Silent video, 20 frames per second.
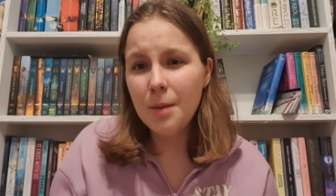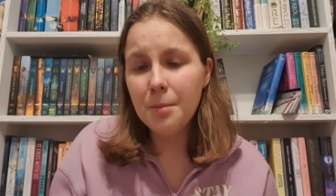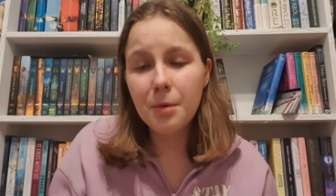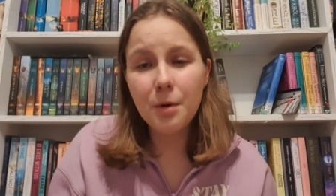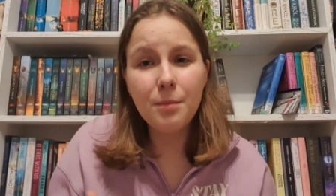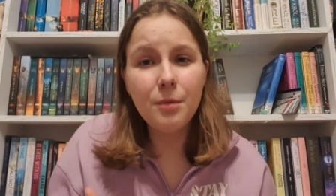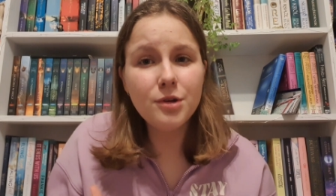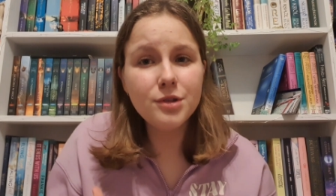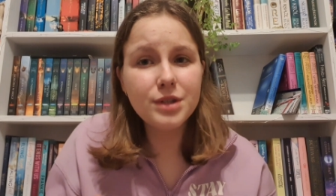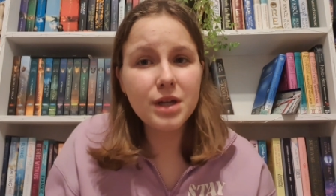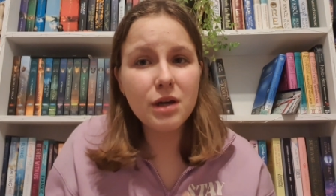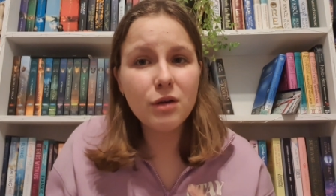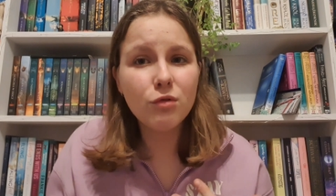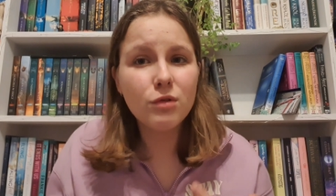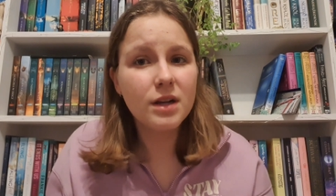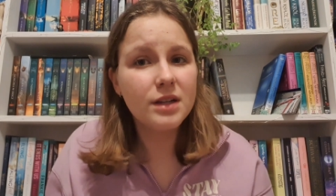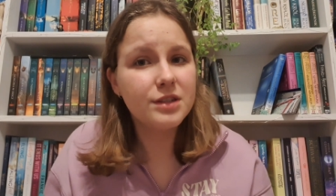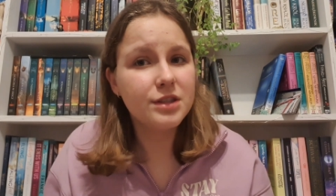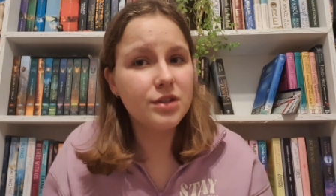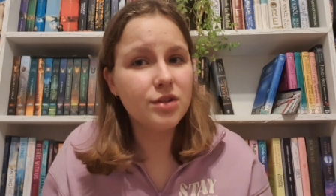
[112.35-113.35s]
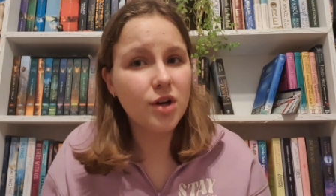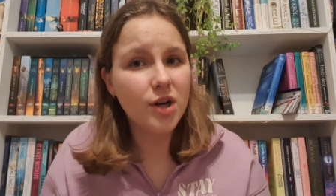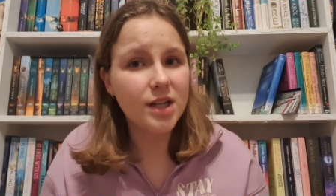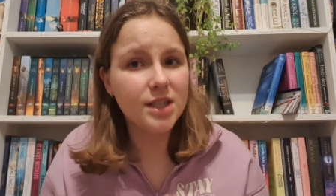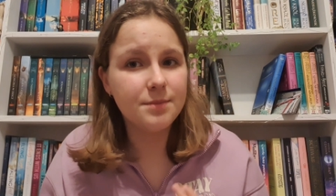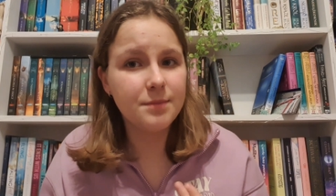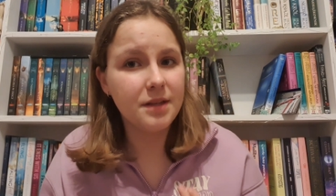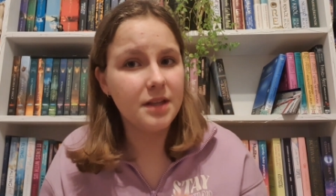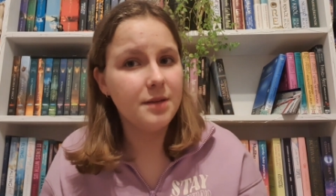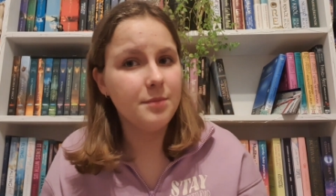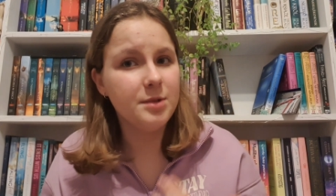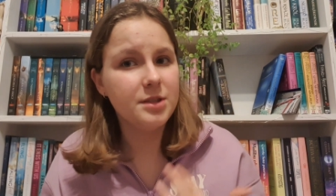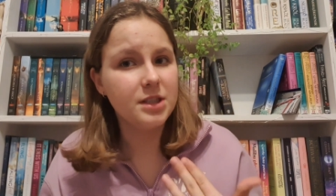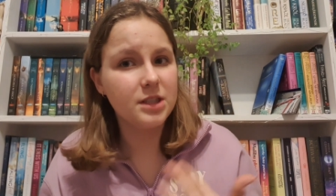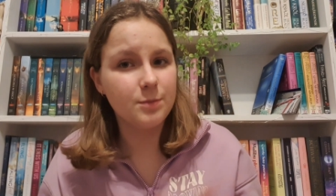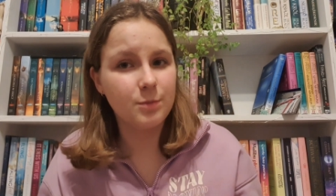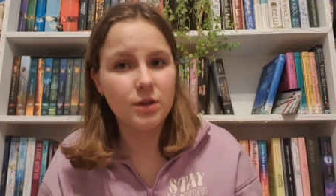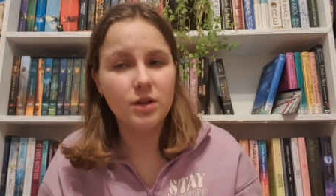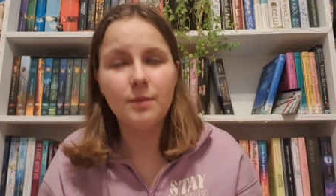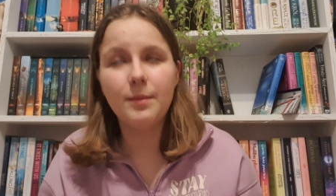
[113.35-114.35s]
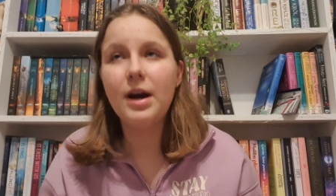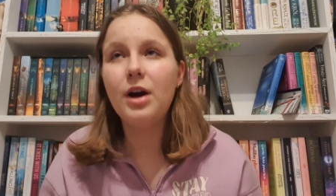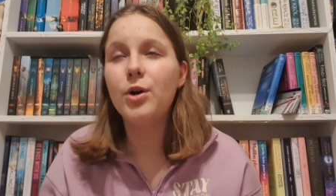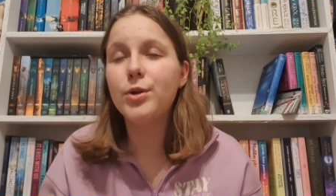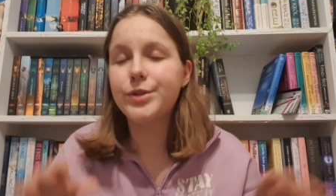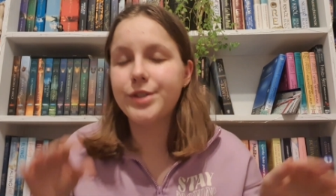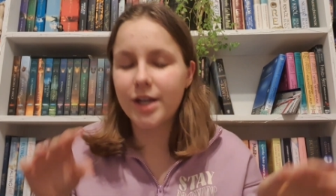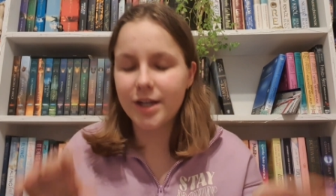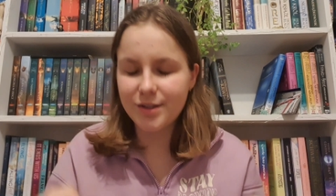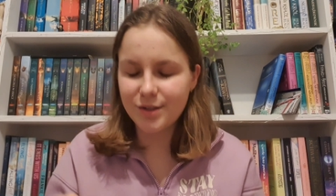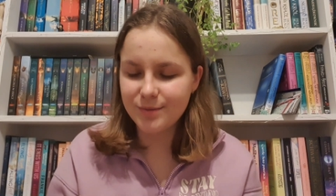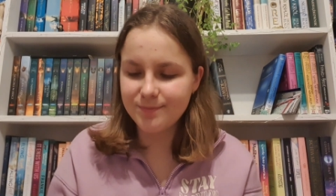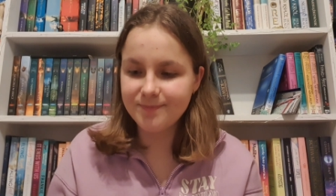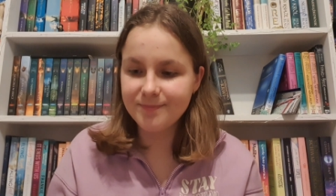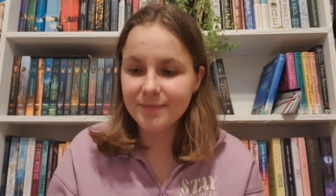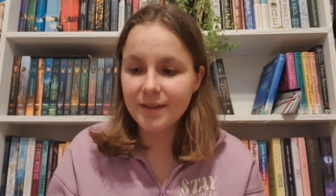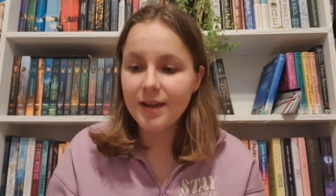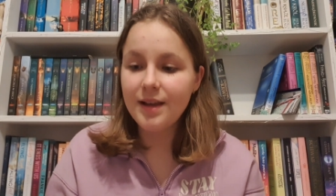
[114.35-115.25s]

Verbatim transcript: bo może akurat się trochę zmieni mi się spodoba, chociaż